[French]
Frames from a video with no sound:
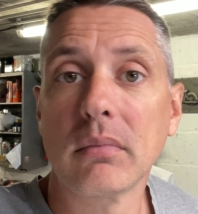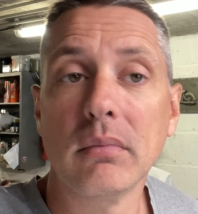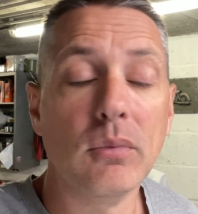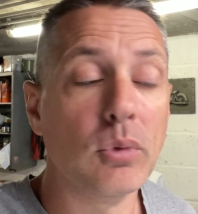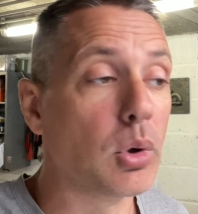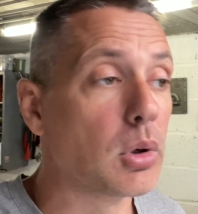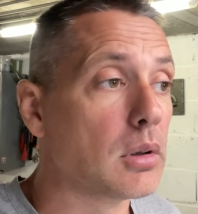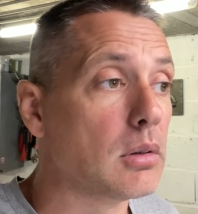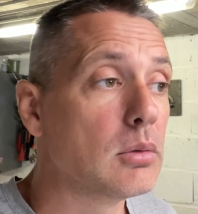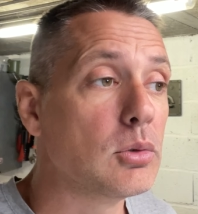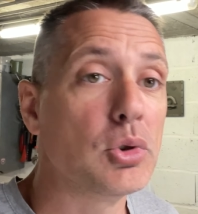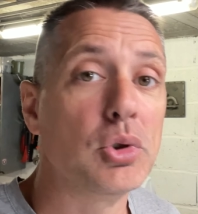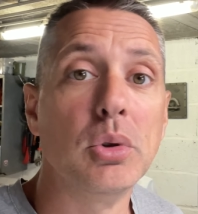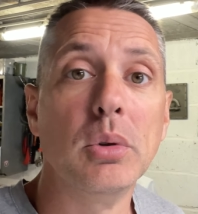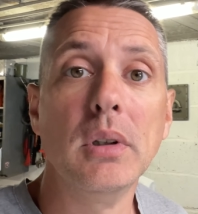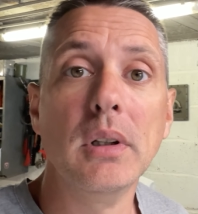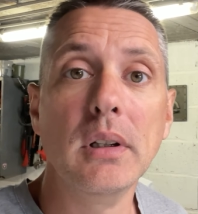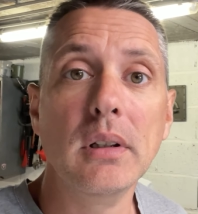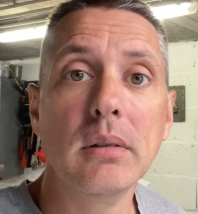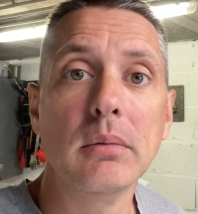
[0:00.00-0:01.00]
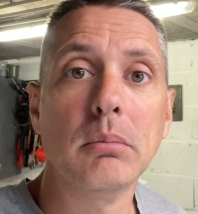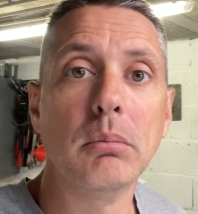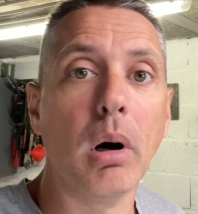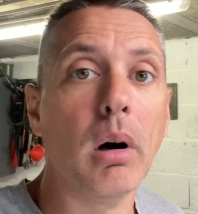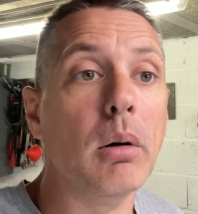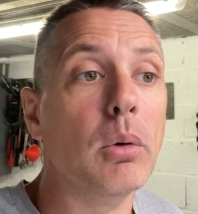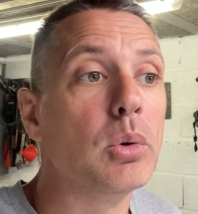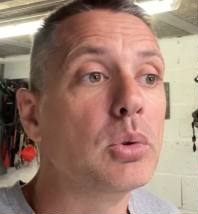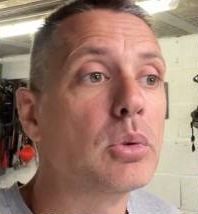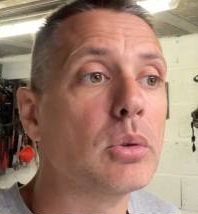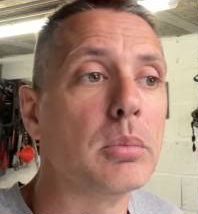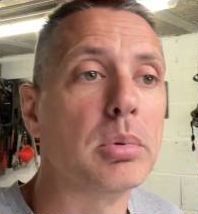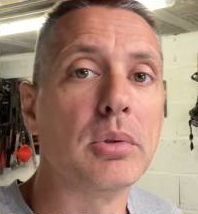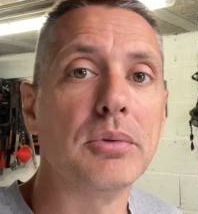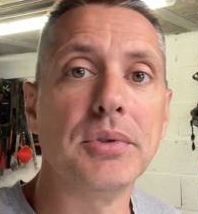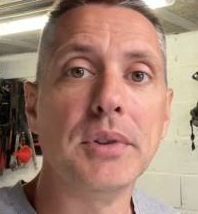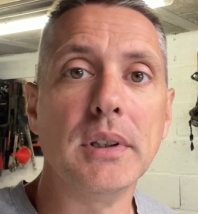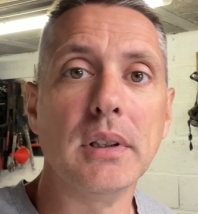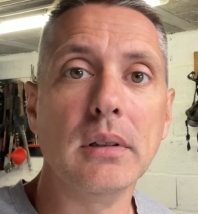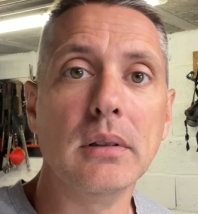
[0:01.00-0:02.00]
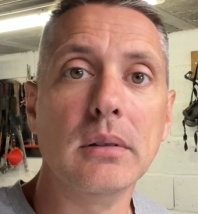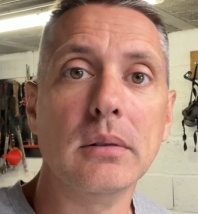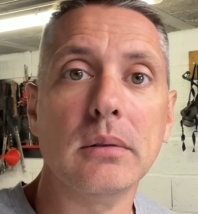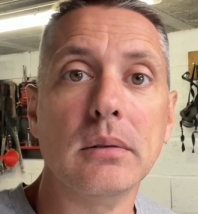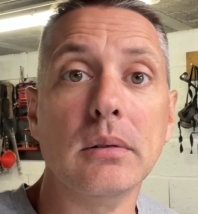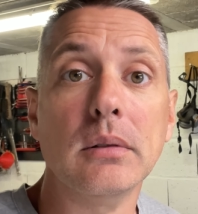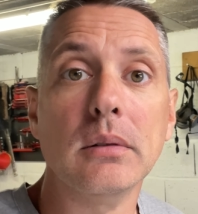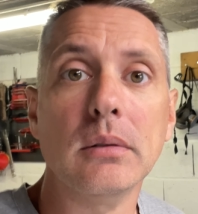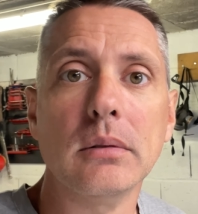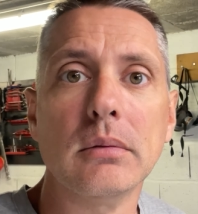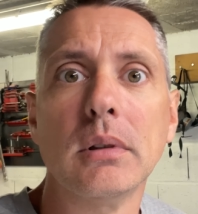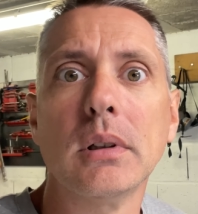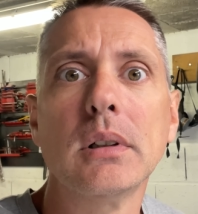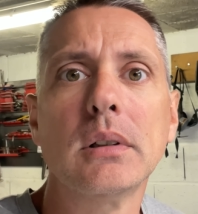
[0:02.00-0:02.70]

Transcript: Voilà, je l'ai, bravo, autant en profiter. Euh, voilà.